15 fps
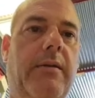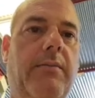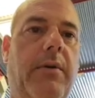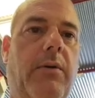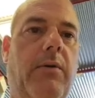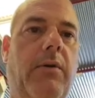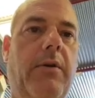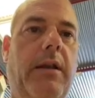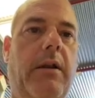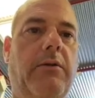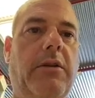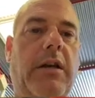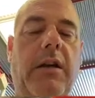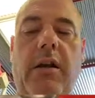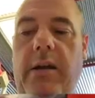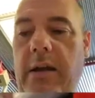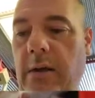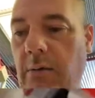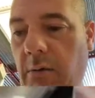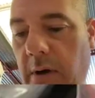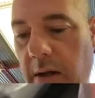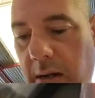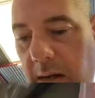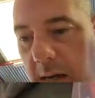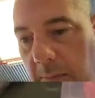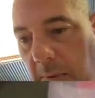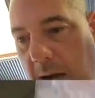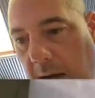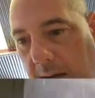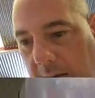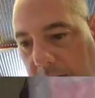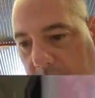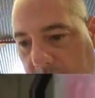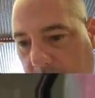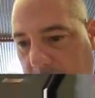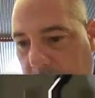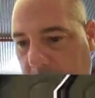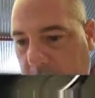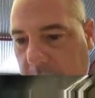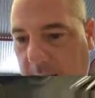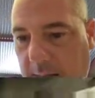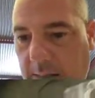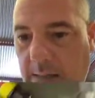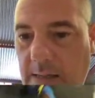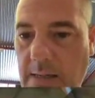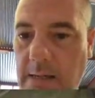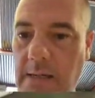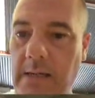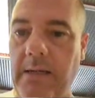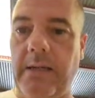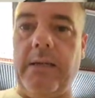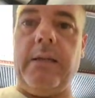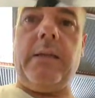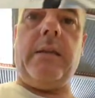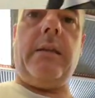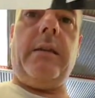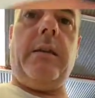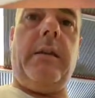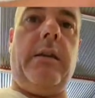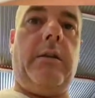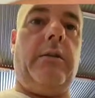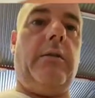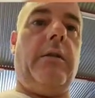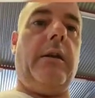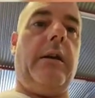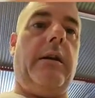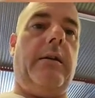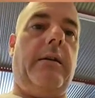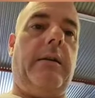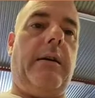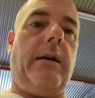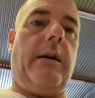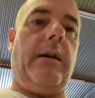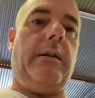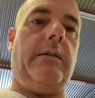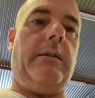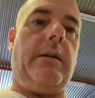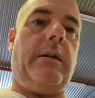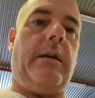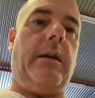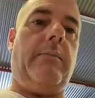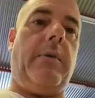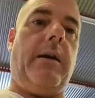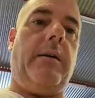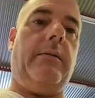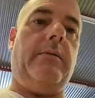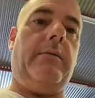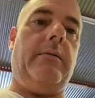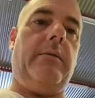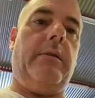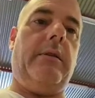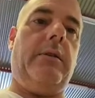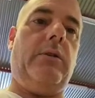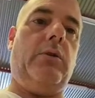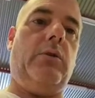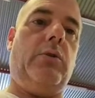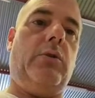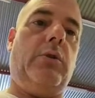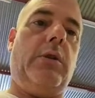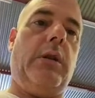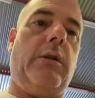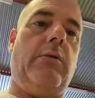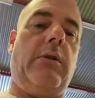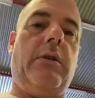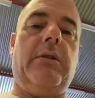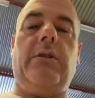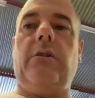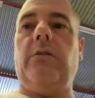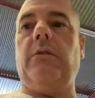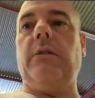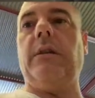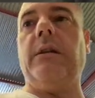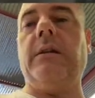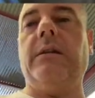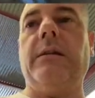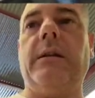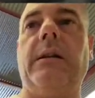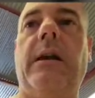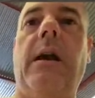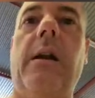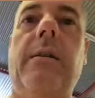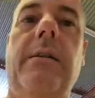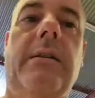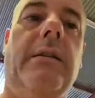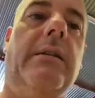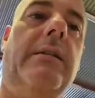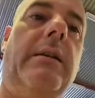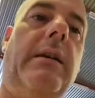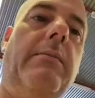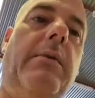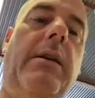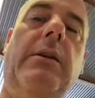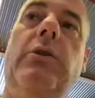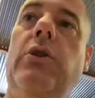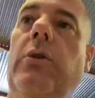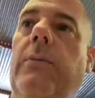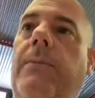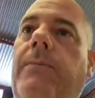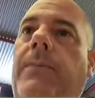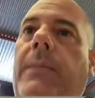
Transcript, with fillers: Pero bueno, ya lo he sacado aquí con una clema y, y esto irá a esta clema de la conexión del, del harness este que me he hecho.